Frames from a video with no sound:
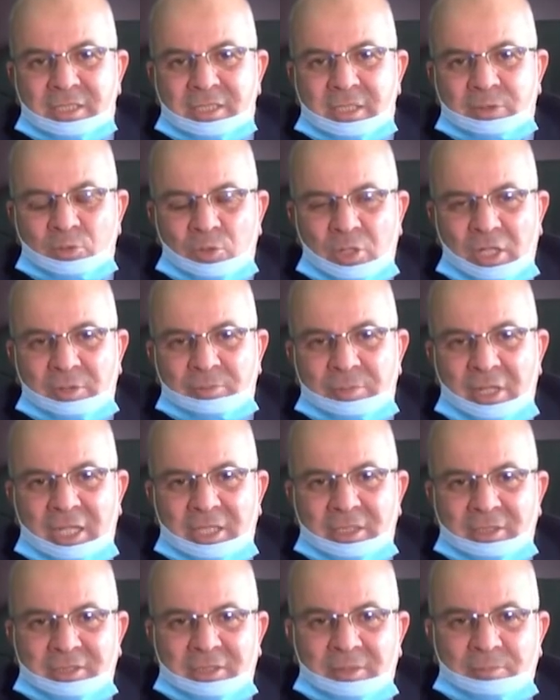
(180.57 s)
ستؤخذ
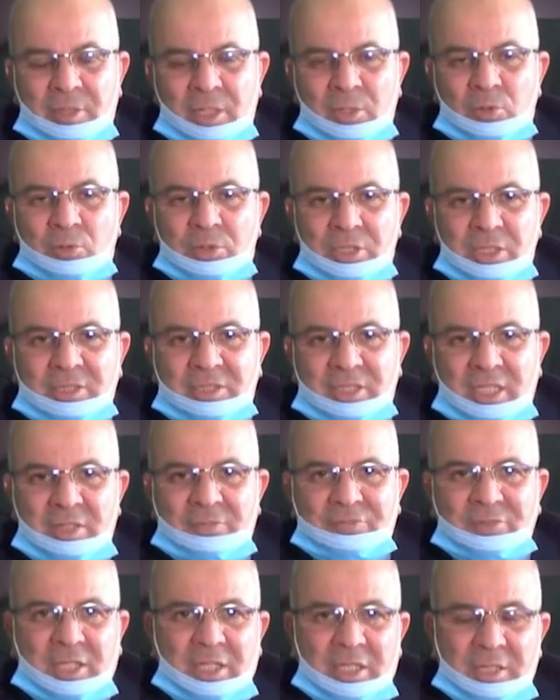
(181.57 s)
بعين الاعتبار وهي
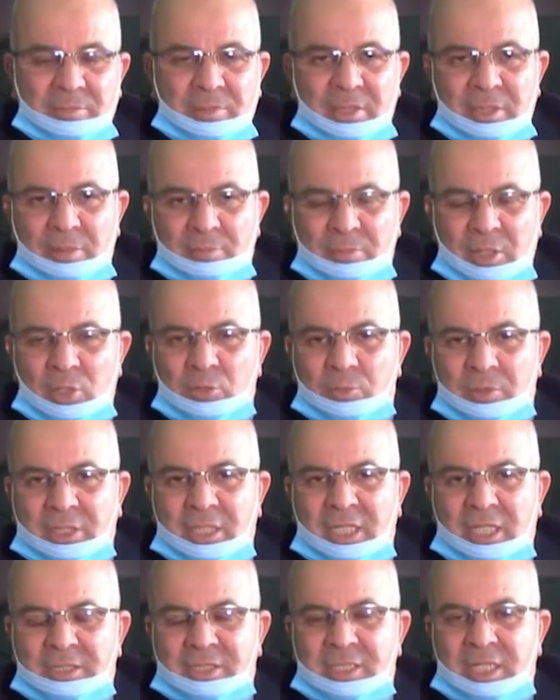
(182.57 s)
تتكلف تقريبا المعلومات
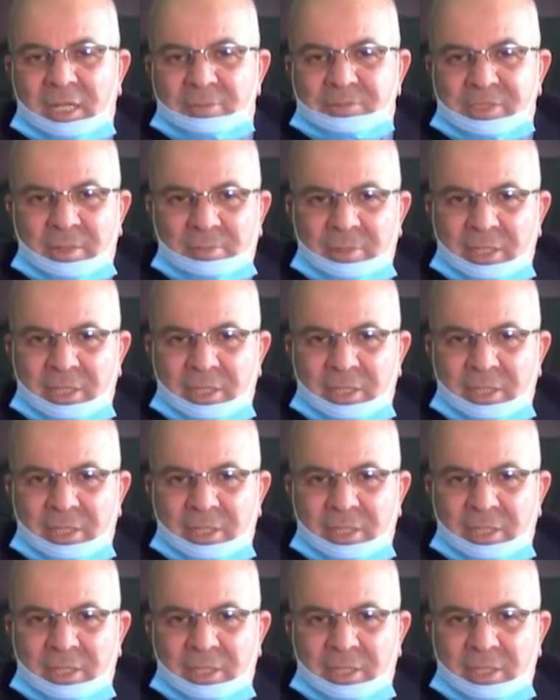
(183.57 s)
اللي عندي 5